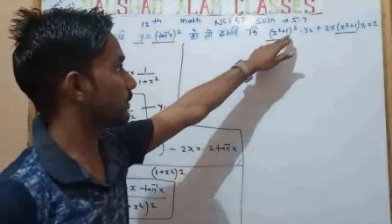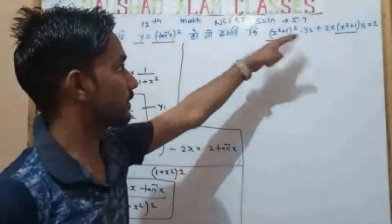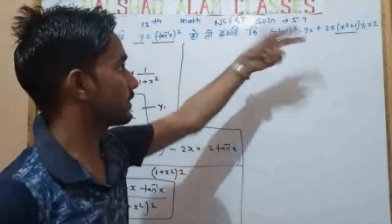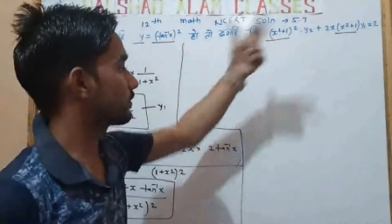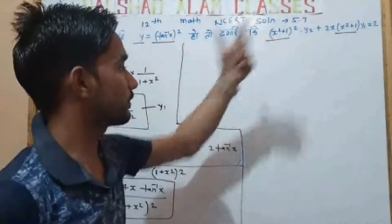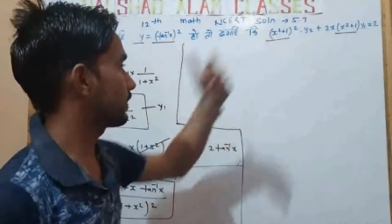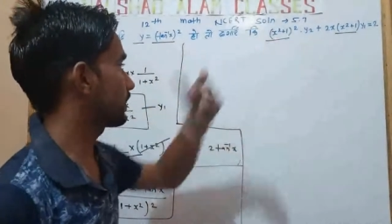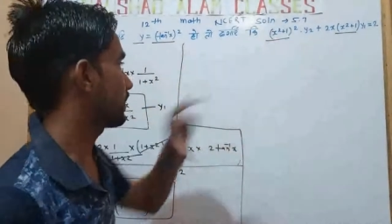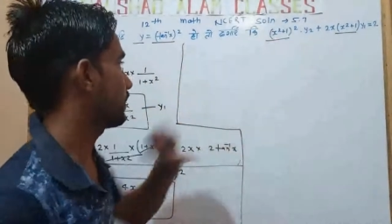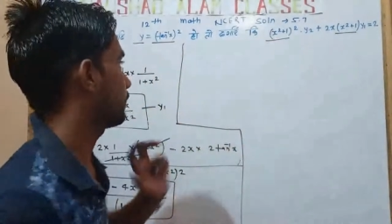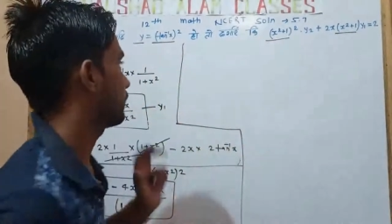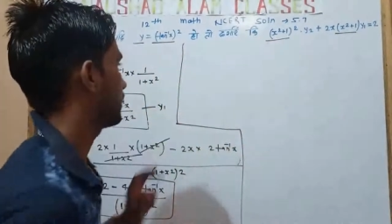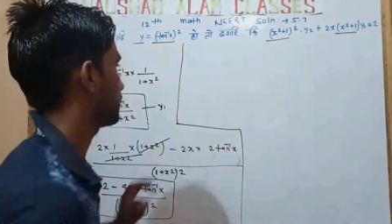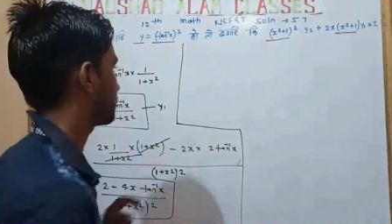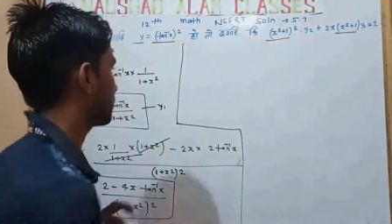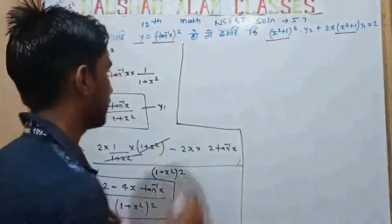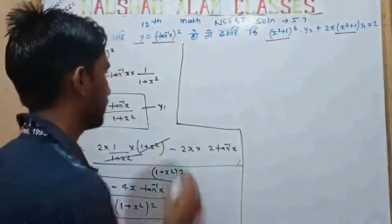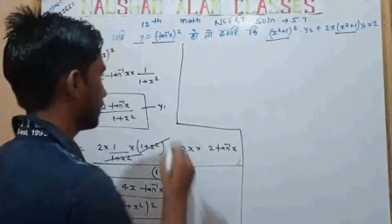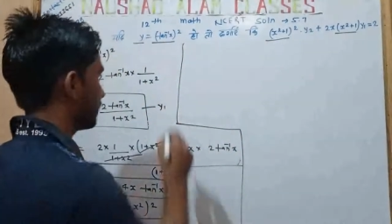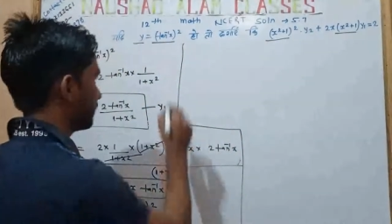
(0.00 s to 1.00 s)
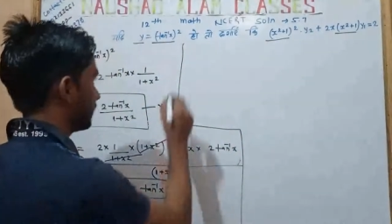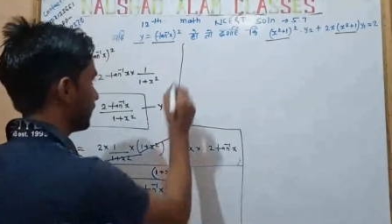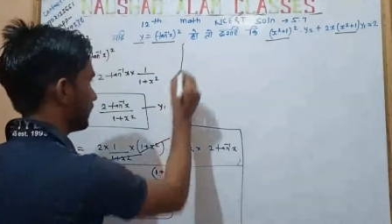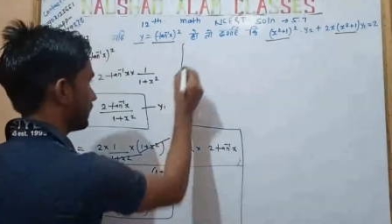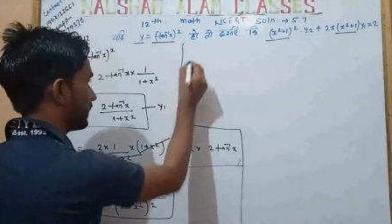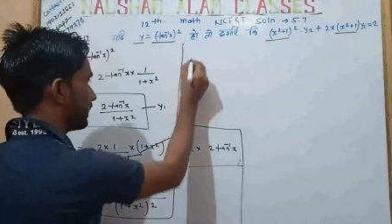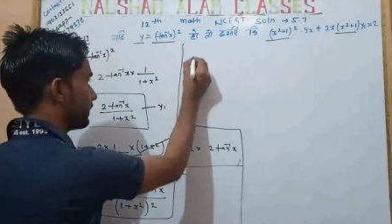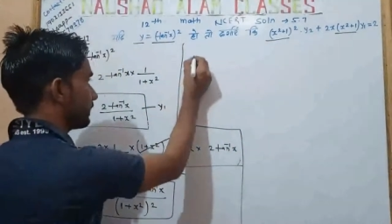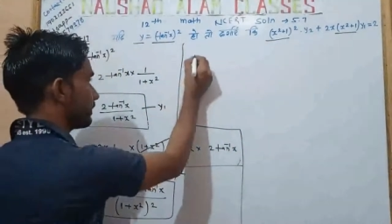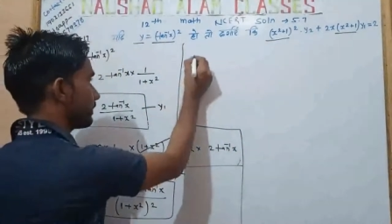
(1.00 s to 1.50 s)
प्लस वन का होल स्क्वायर लिख दिया
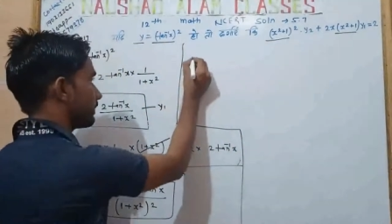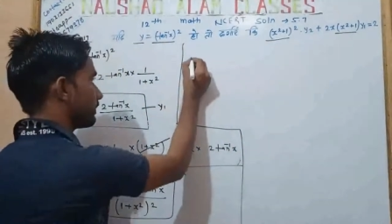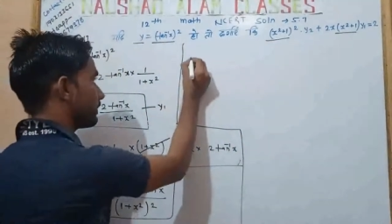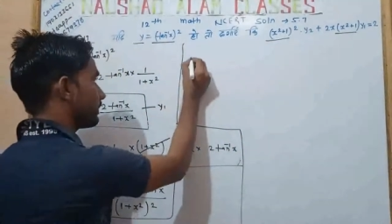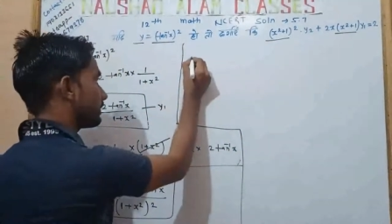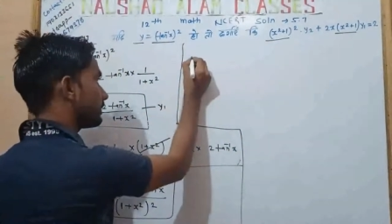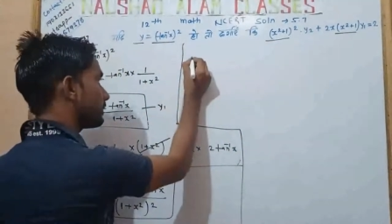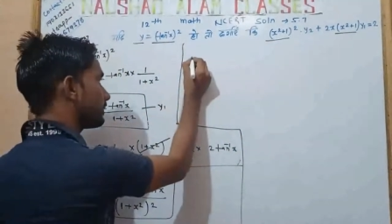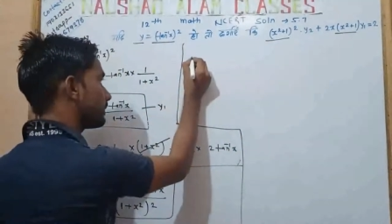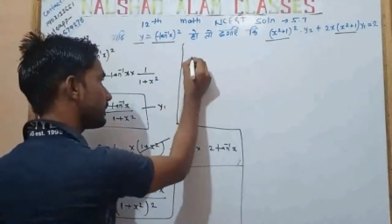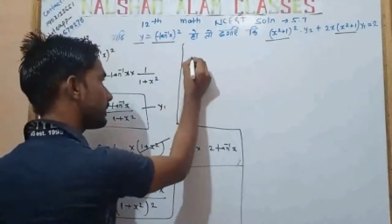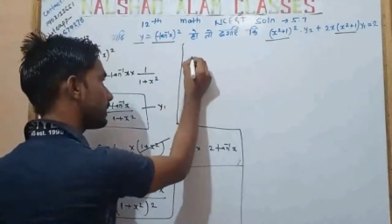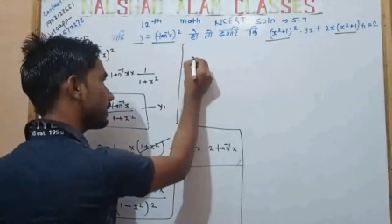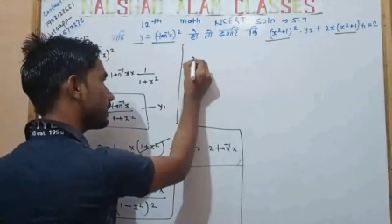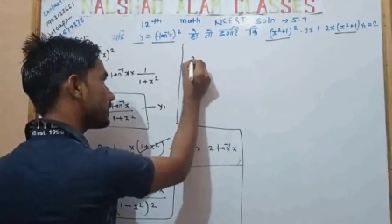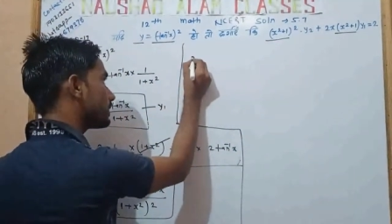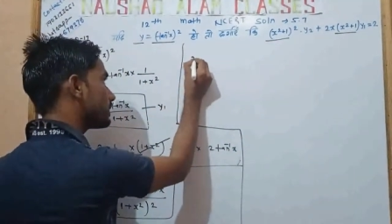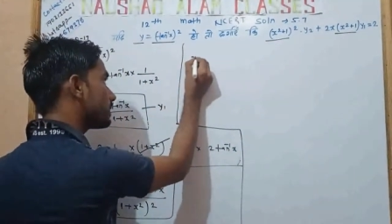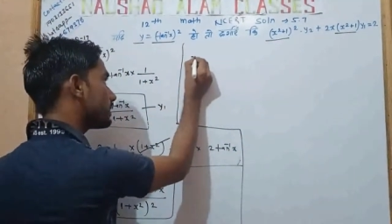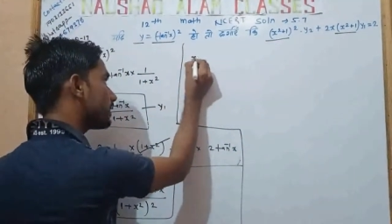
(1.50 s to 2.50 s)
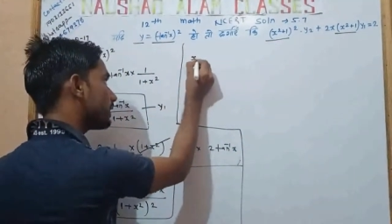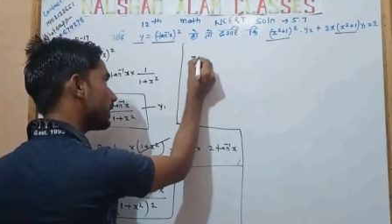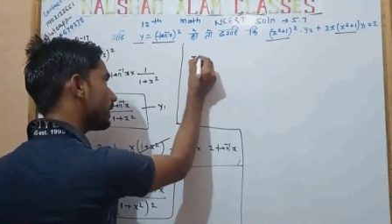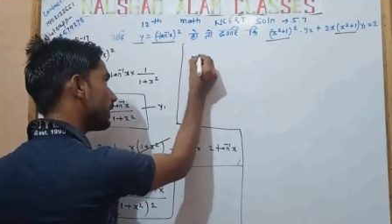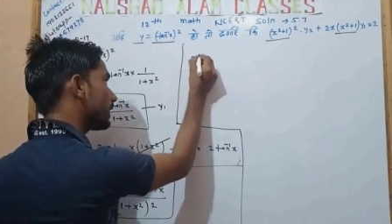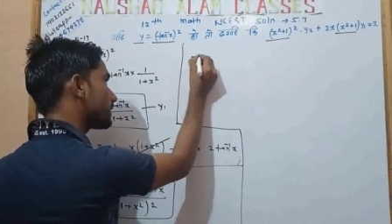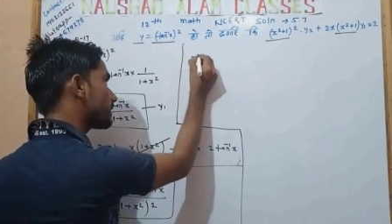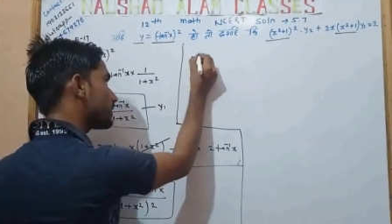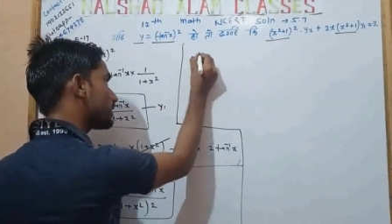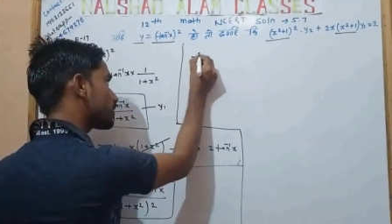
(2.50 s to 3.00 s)
जाए
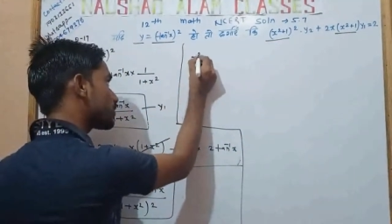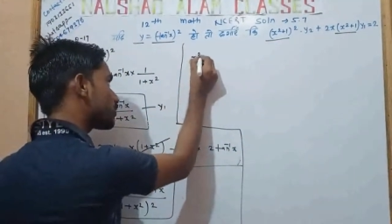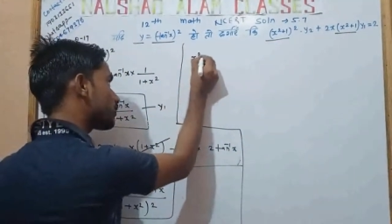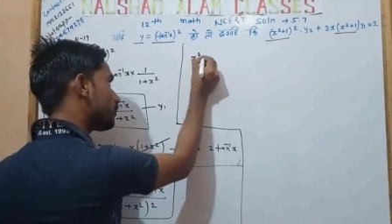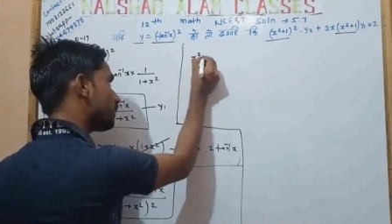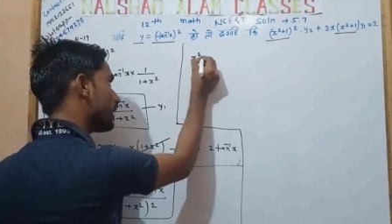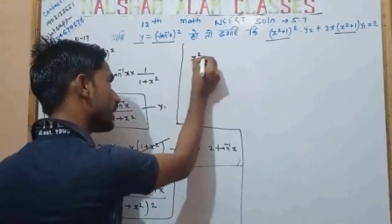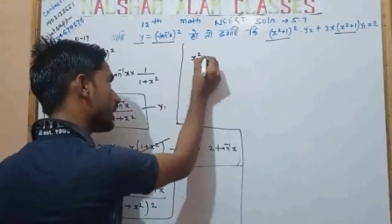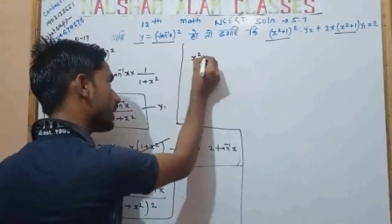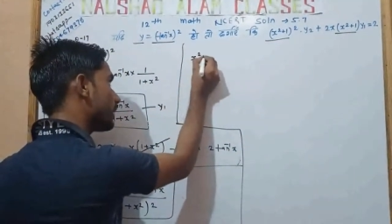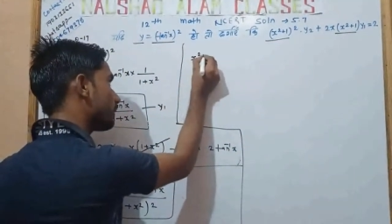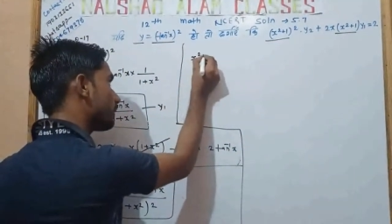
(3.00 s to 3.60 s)
एक्स स्क्वायर